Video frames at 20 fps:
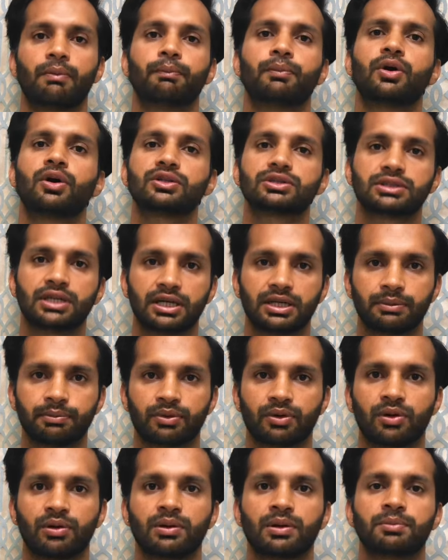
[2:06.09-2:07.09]
बहुत सारी
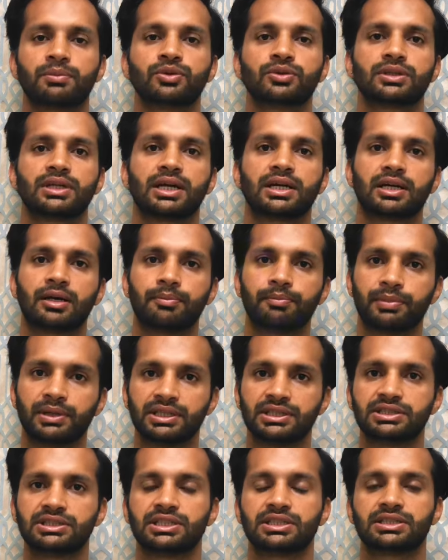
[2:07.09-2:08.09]
प्रॉब्लम होती है
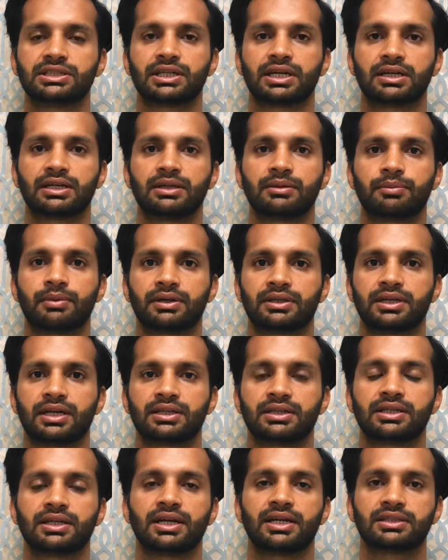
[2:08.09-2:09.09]
कंपनी चेंज करनी पड़
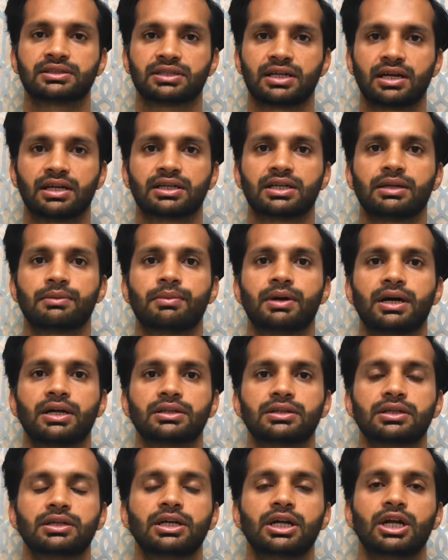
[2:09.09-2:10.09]
जाती है एक साल के
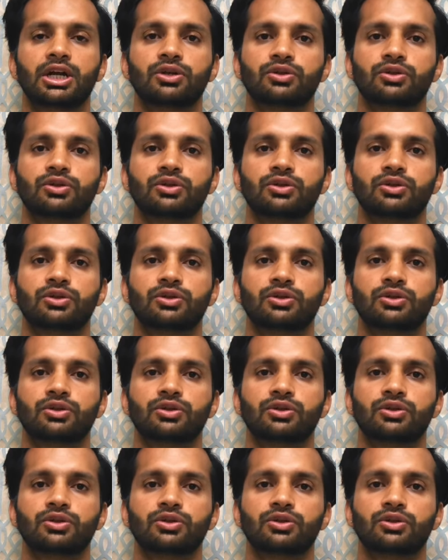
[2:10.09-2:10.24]
बाद